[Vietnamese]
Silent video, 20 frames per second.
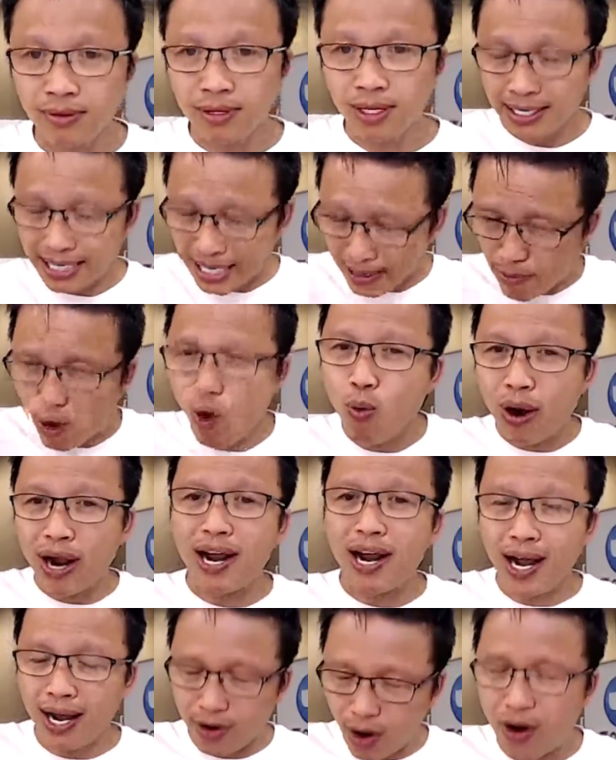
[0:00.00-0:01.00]
cái mối quan
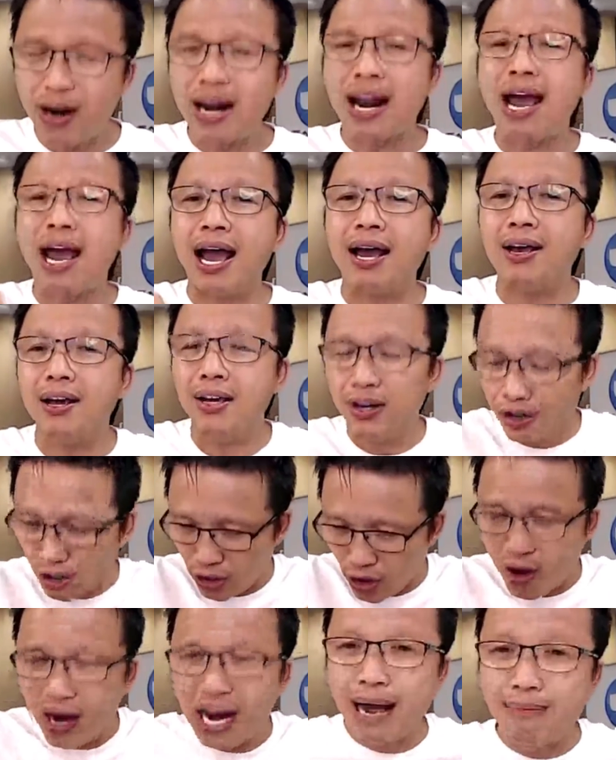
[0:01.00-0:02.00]
hệ đó là
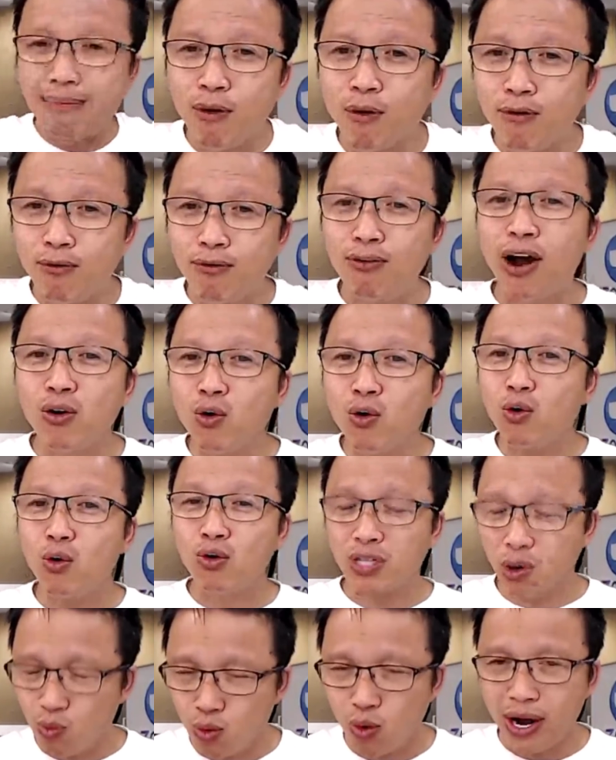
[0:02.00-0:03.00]
nó là một phần của cuộc
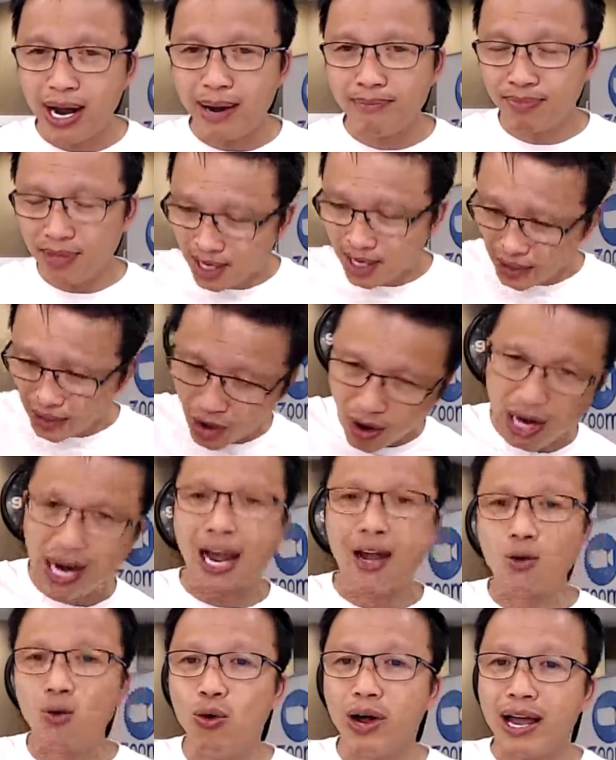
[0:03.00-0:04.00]
sống của em thì nó là
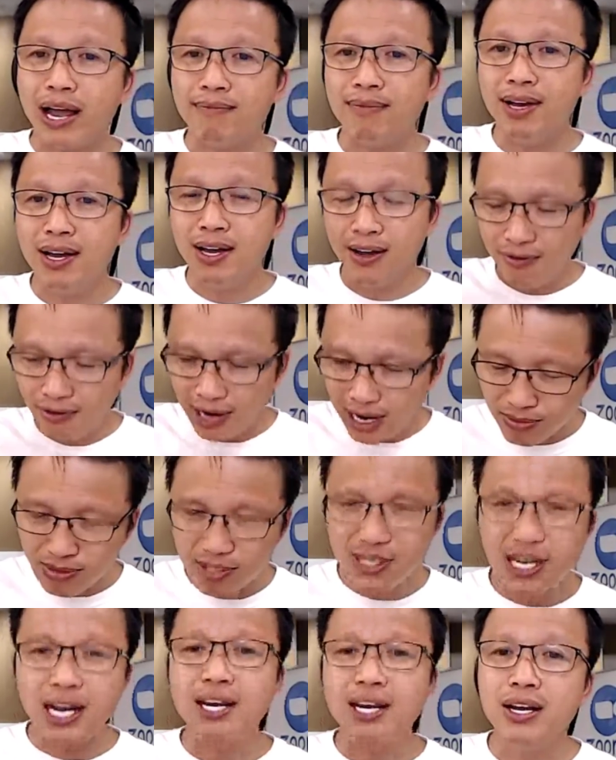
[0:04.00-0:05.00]
của em và em
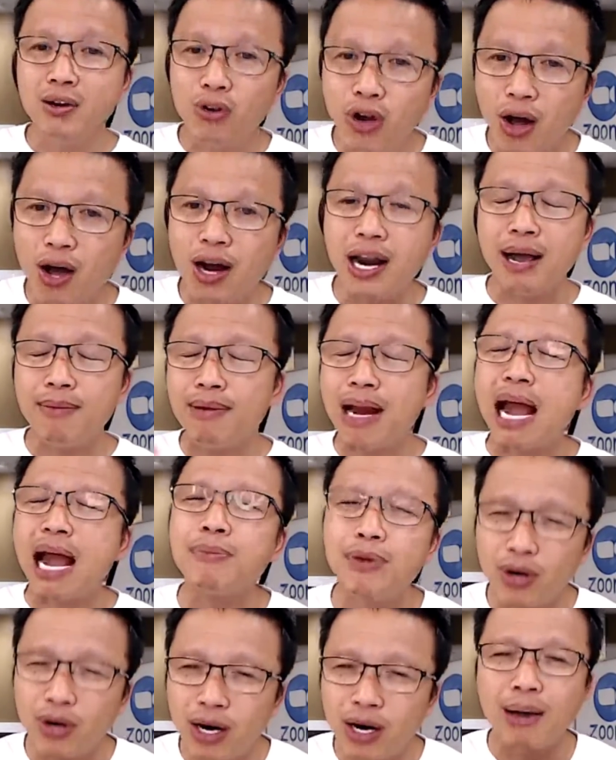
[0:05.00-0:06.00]
xây điều đó là em làm điều
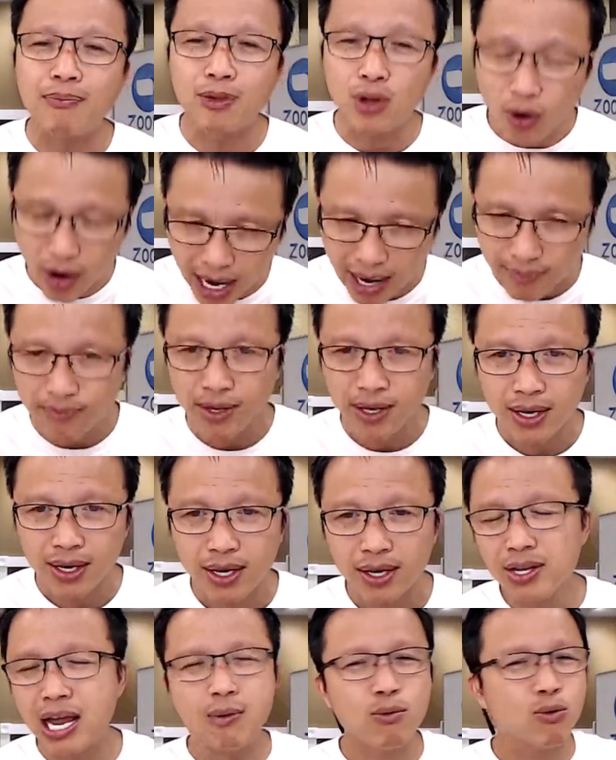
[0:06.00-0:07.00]
đó làm cho em
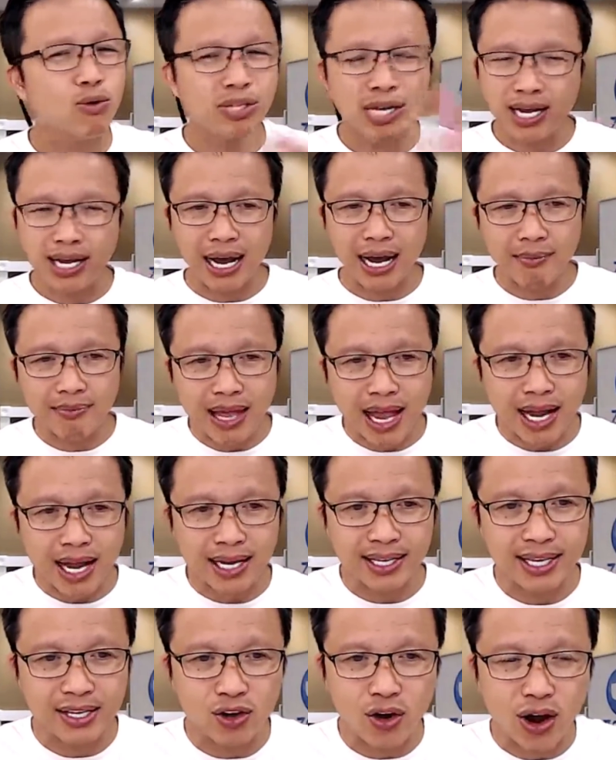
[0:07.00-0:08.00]
chứ em có xây cảm giác
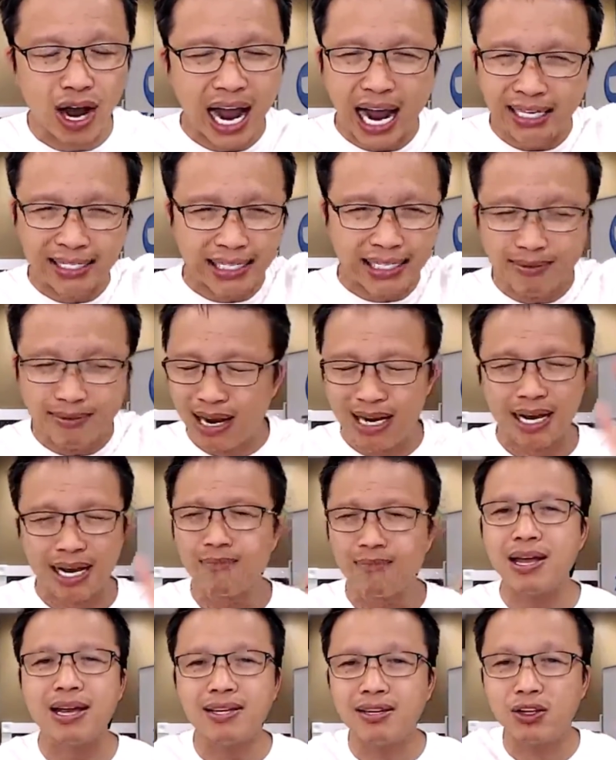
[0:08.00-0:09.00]
gì cho ai tìm lại cảm
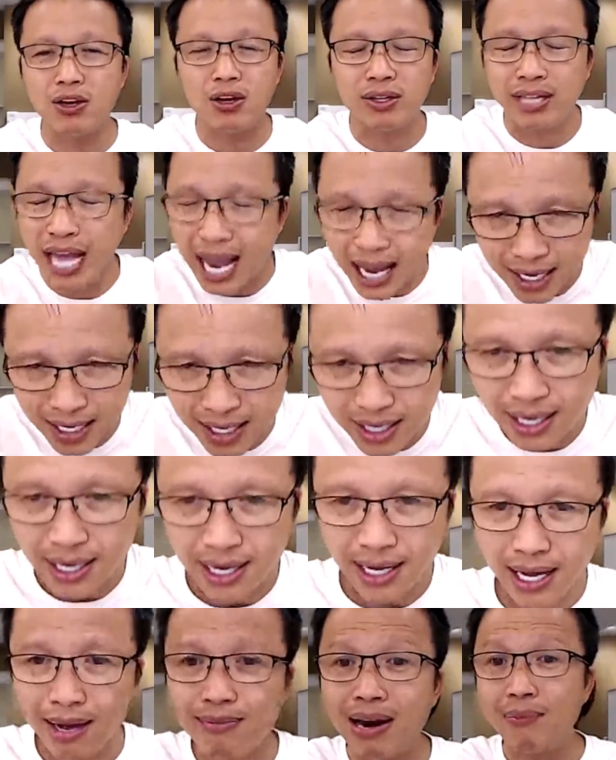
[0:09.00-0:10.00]
giác gì cho người ta
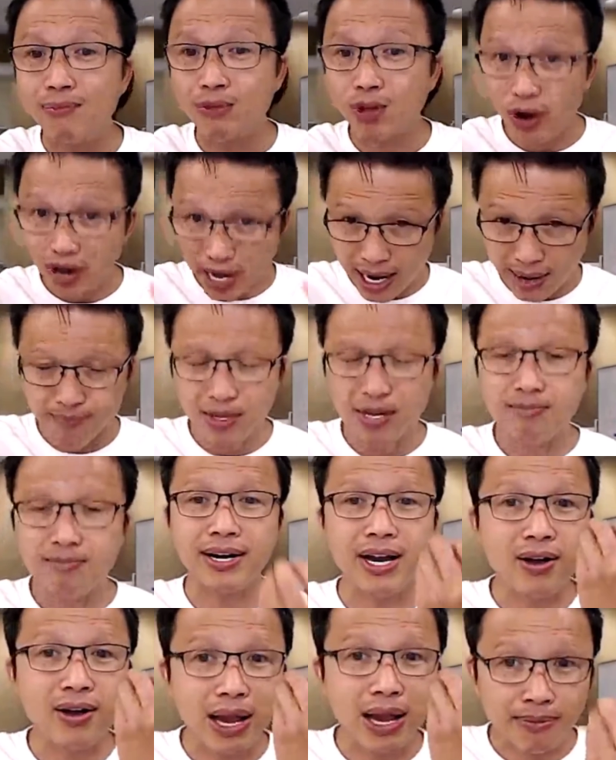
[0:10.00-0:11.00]
em làm cho em nhưng mà nếu
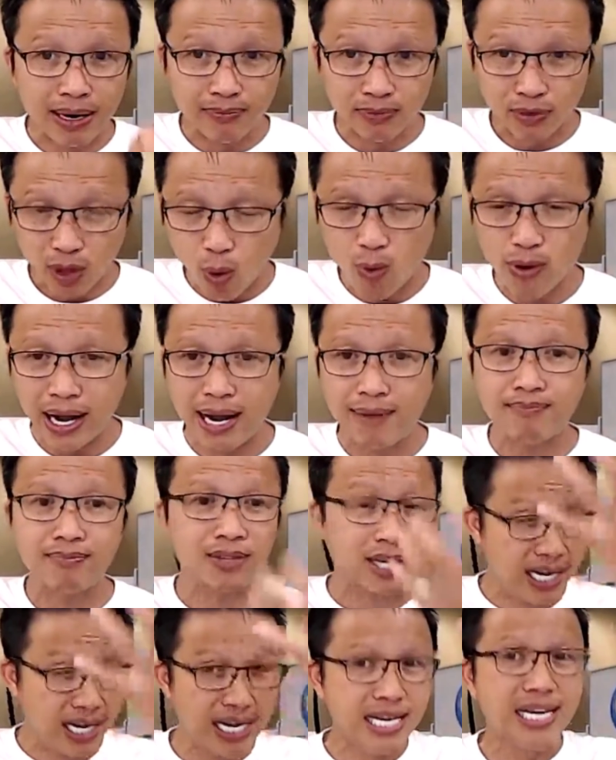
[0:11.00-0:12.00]
em làm tốt em
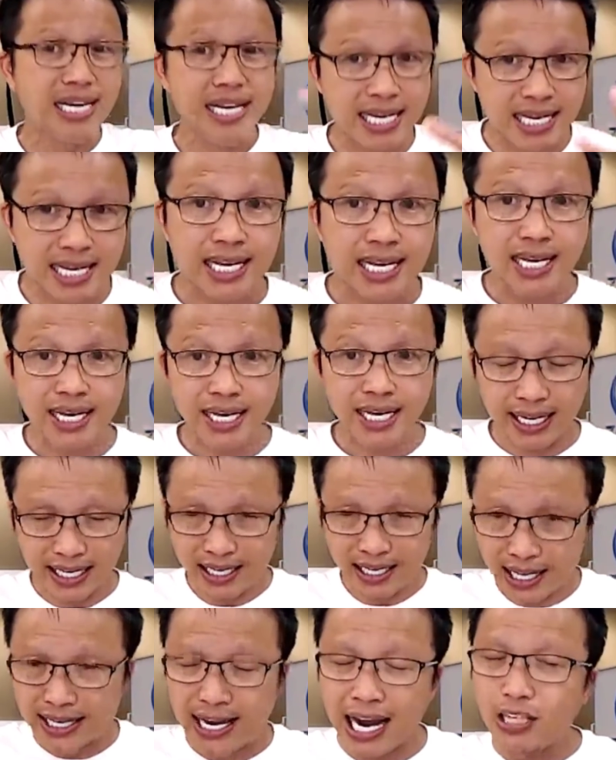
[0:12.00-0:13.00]
thì
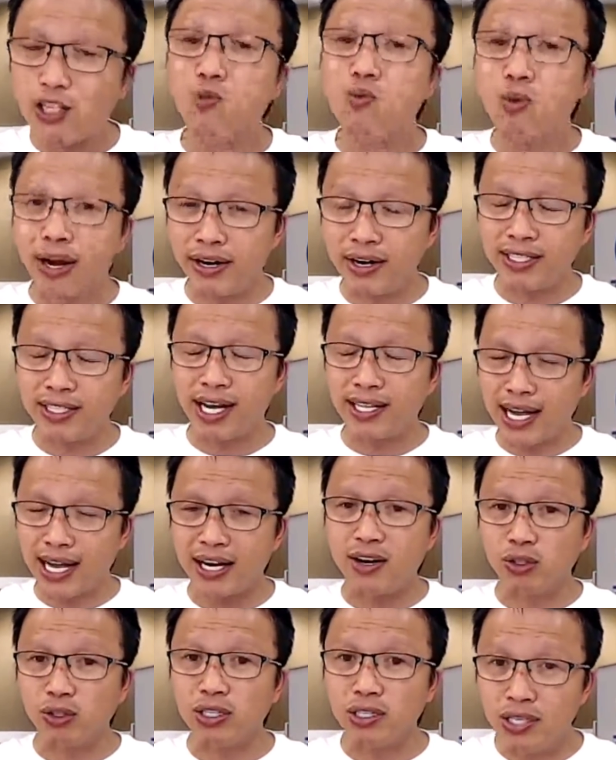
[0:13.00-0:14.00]
những cái xung quanh nó sẽ thay
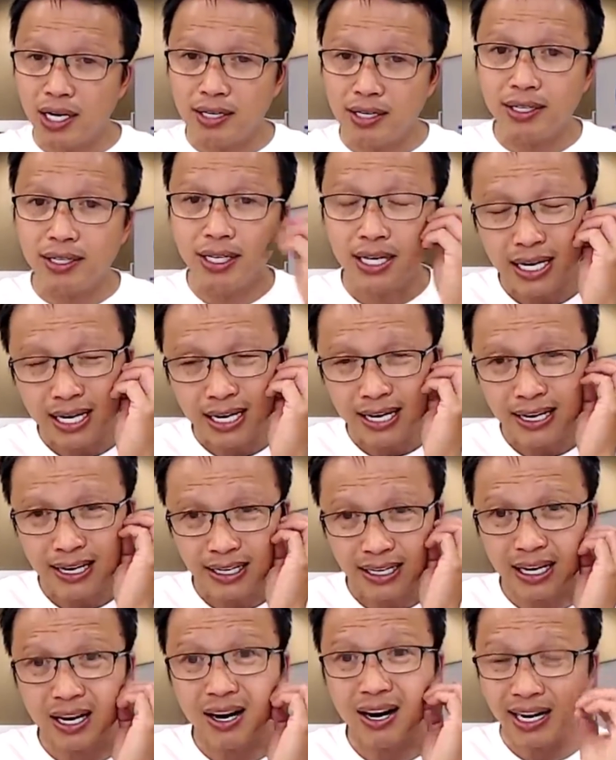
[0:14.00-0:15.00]
đổi tương ứng
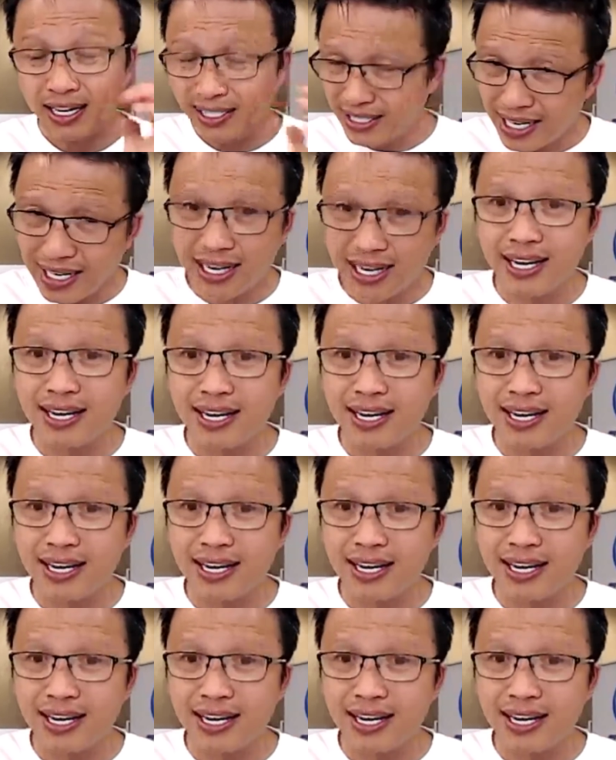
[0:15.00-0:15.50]
cái đó là cái triết lý